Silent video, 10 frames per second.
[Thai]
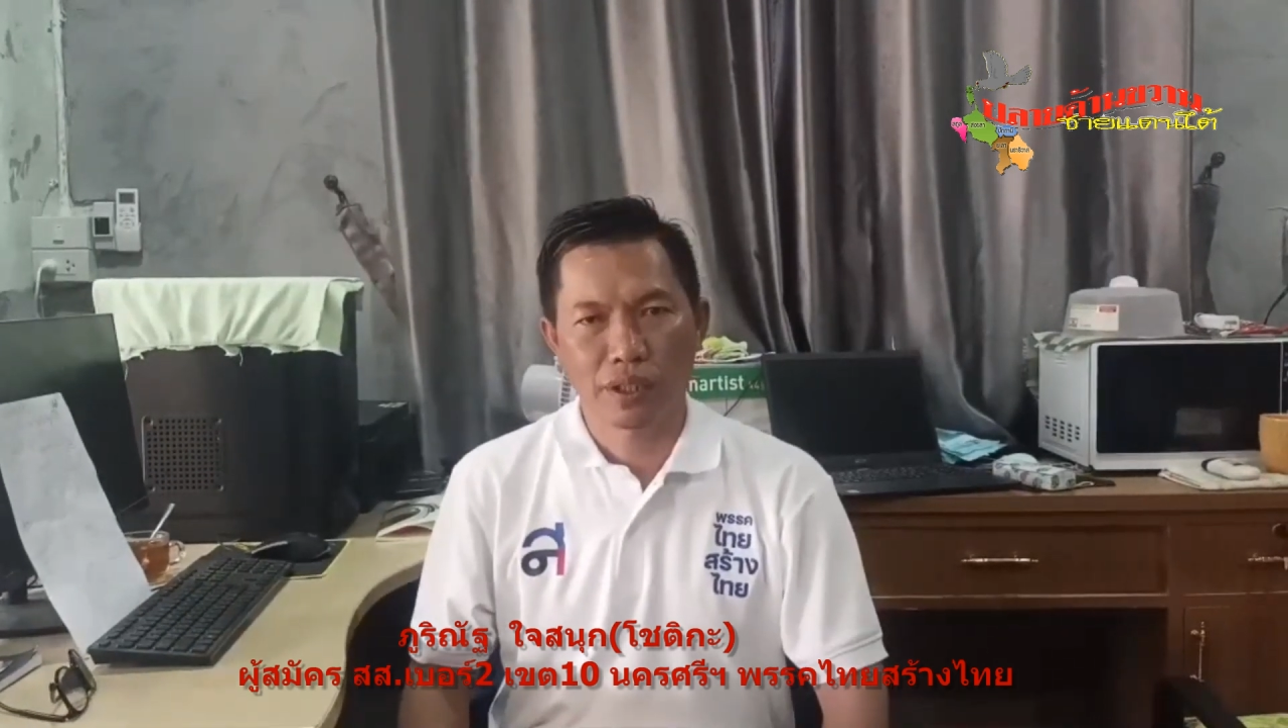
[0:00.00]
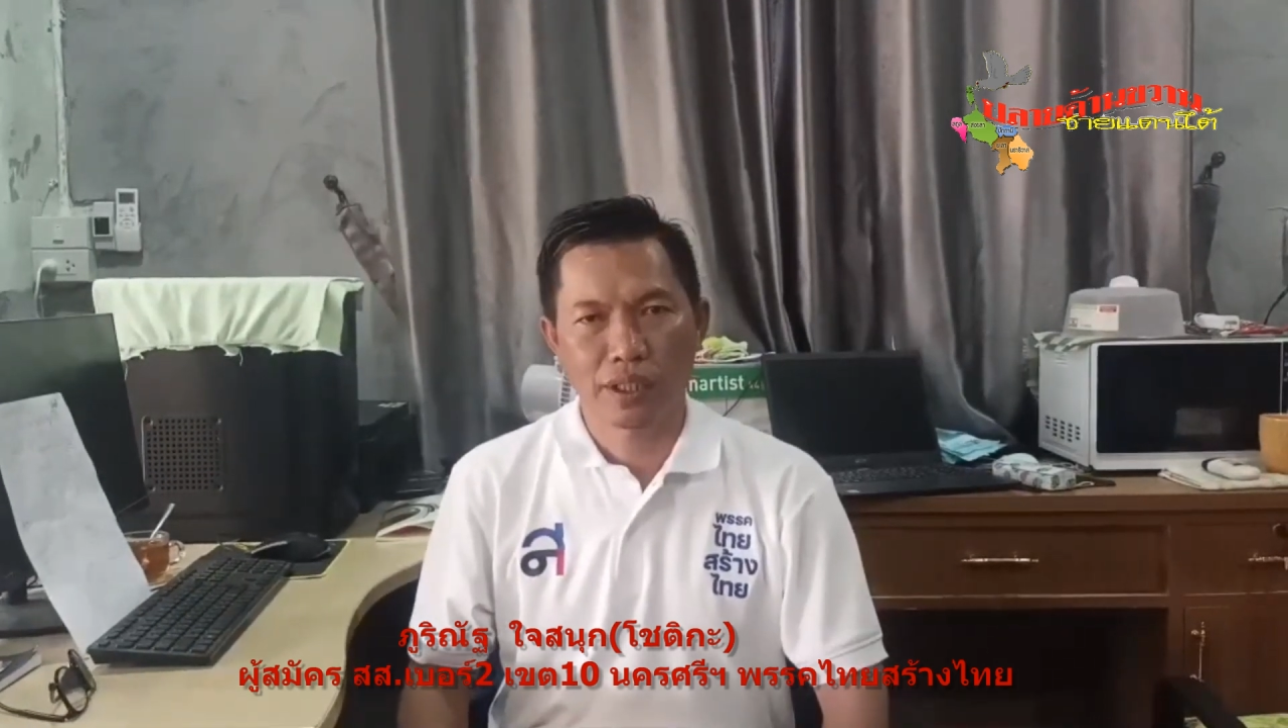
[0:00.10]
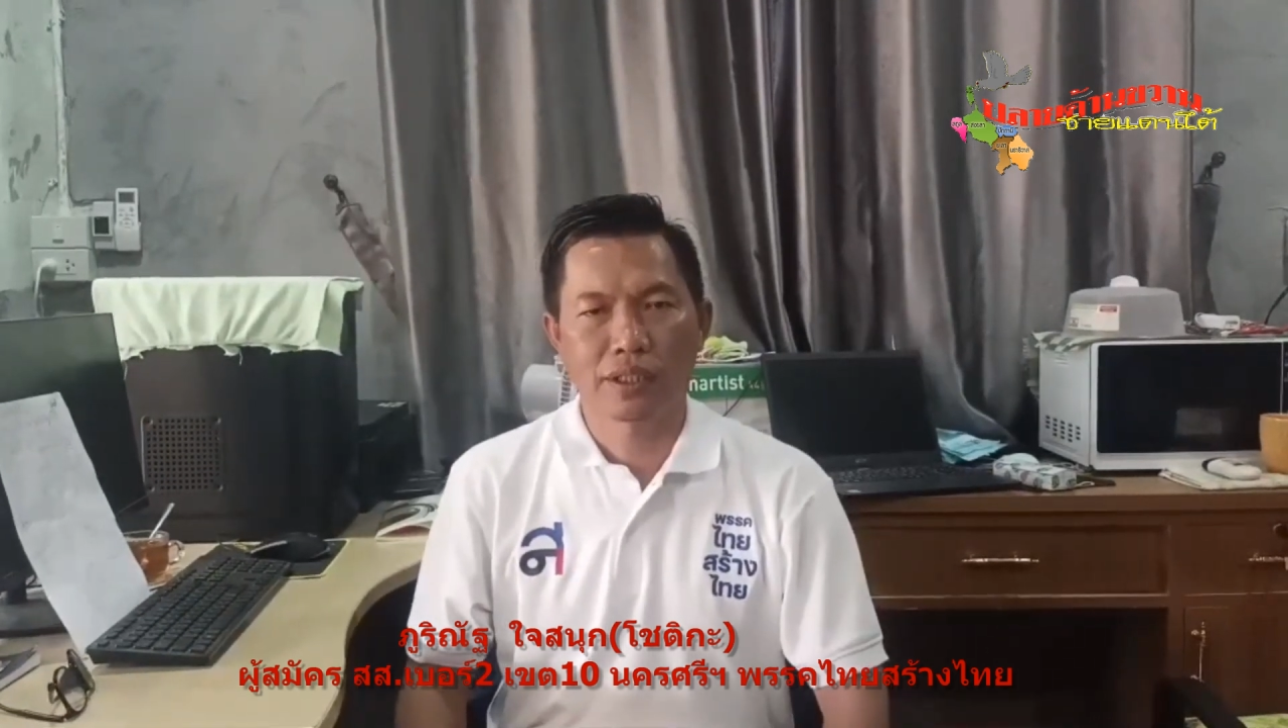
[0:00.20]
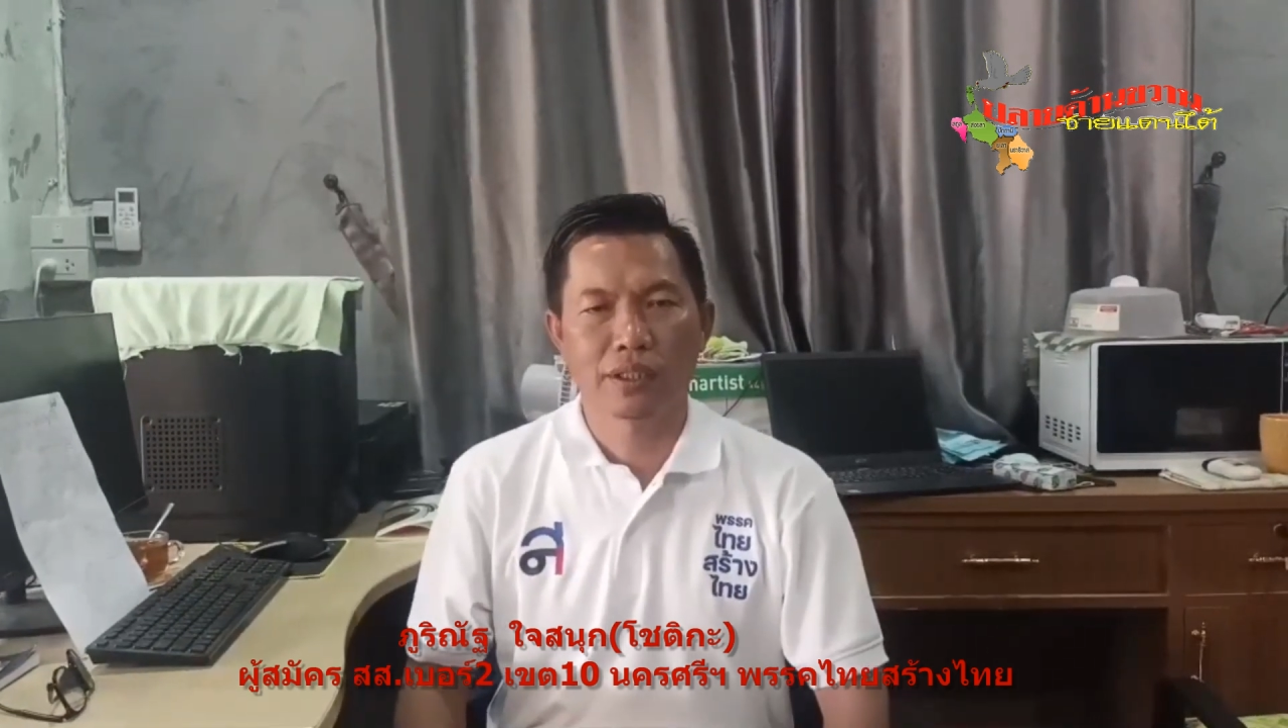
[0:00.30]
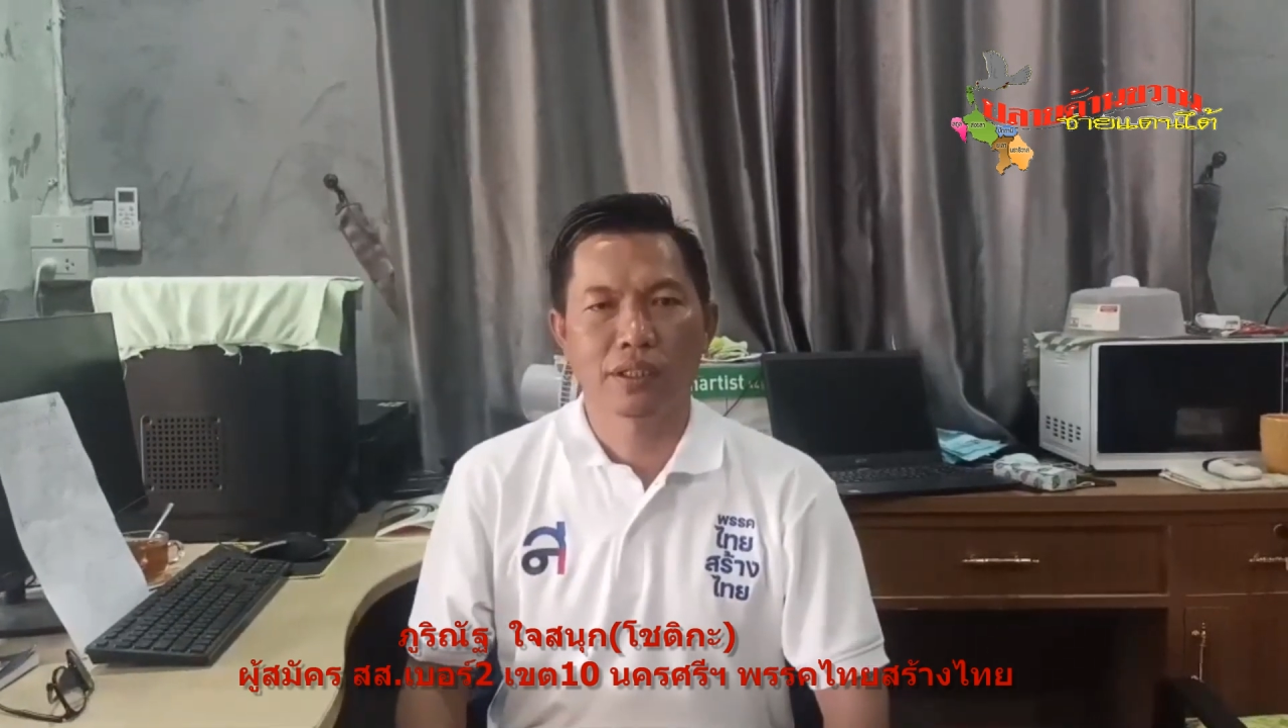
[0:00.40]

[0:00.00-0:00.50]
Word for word: องถิ่น